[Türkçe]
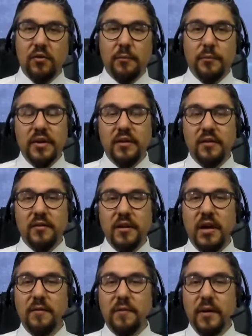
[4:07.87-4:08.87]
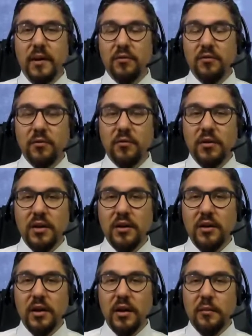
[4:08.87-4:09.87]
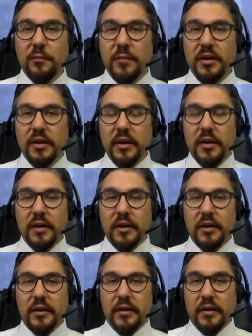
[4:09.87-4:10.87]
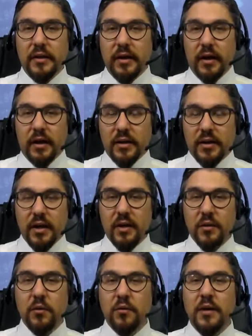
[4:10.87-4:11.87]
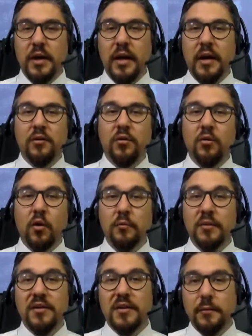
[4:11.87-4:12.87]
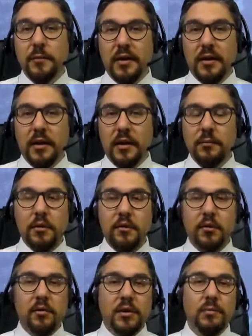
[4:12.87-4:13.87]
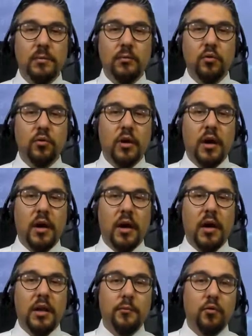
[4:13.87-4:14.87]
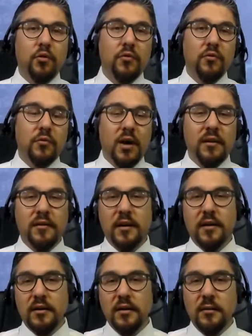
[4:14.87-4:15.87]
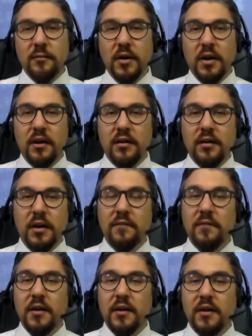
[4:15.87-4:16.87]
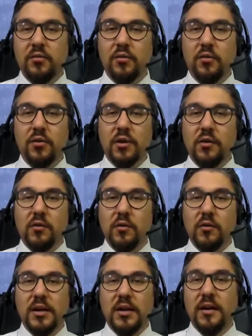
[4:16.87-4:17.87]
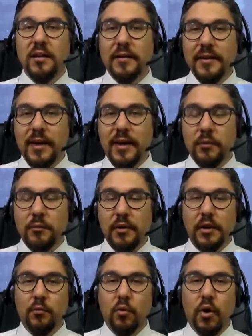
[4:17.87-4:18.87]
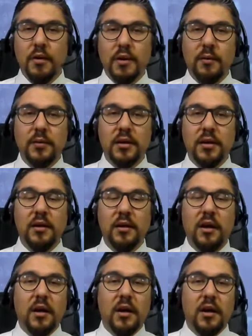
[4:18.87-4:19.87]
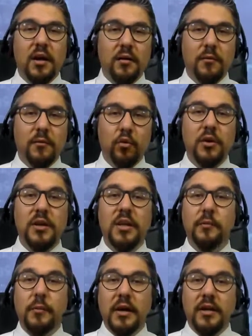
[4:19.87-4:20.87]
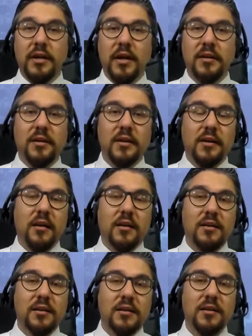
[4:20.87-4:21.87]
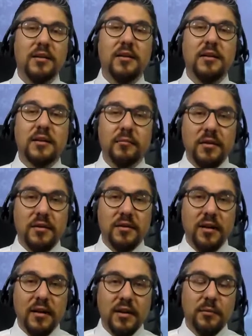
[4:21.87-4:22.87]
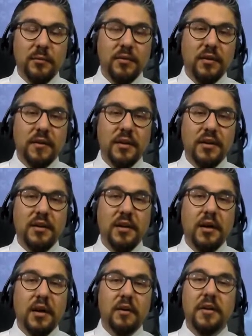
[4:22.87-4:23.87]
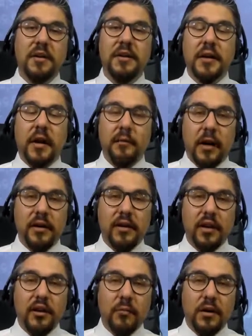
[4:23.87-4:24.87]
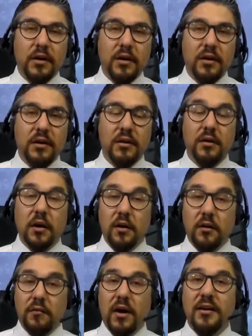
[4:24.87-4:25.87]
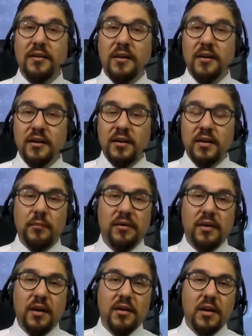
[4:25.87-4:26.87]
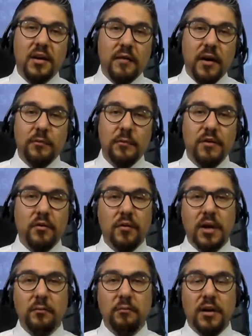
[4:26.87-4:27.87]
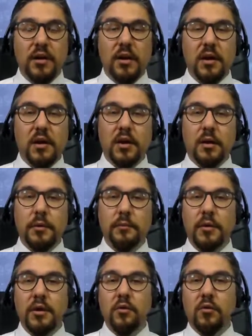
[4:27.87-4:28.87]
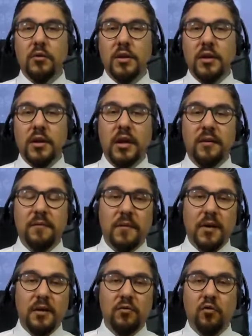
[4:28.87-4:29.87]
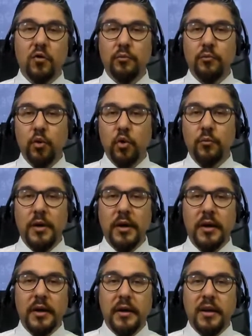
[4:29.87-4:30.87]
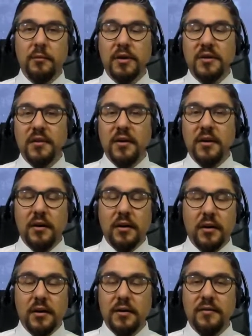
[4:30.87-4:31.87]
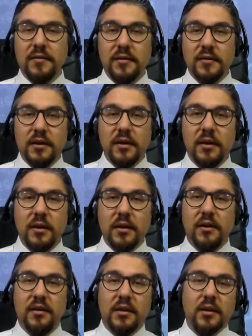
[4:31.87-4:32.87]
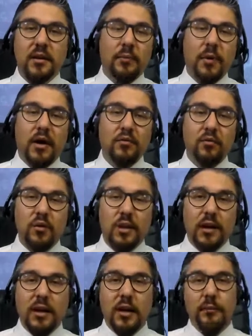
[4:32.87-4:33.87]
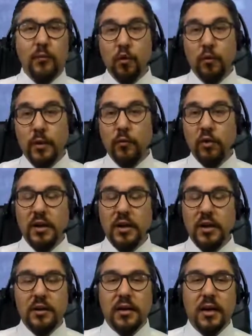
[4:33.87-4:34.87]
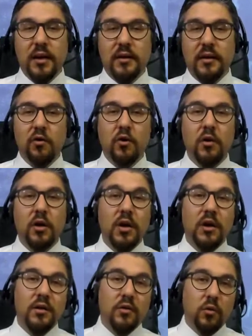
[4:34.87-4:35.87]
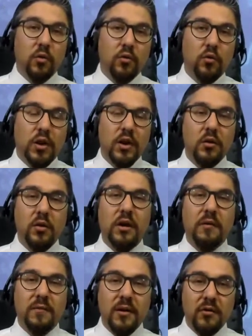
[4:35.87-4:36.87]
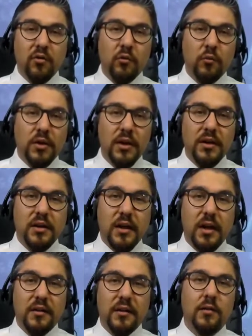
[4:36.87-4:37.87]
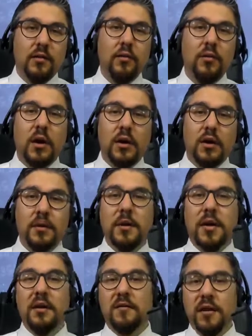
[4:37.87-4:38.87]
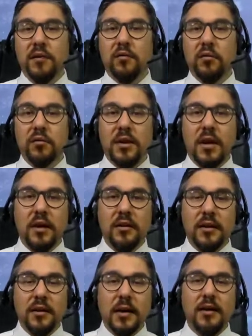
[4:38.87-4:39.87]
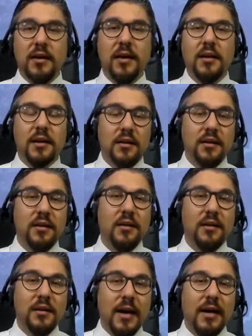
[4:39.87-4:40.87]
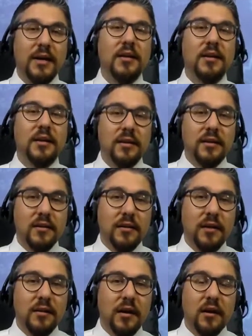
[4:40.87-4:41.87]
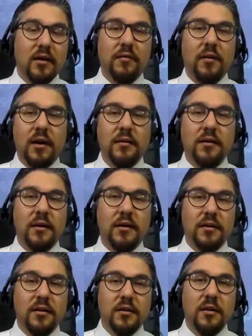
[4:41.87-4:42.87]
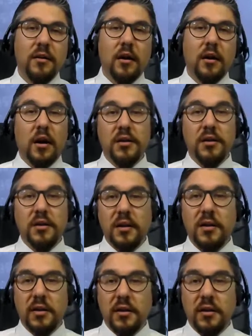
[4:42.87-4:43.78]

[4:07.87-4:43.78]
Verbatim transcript: sonra piyasa enflasyonda bir e, aşağı yönlü reaksiyon olmasını bekler. Ama tabii bu hani bugün faiz arttırdım yarın enflasyon düşecek olarak algılanmamalı. Bu anlamda da e, buradaki beklentideki katılığın kırılması anlamında Fed'in ve diğer merkez bankalarının faiz artışı mesajlarını vermesi önemli. Tabii bir noktada enflasyon büyüme teması arasında işte bazı ülkeler büyüme modelini tercih ediyor çoğu ülke enflasyon modelini tercih ediyor. Tabii enflasyon tercih ederken e, gerçekleştirilen faiz artışı da acı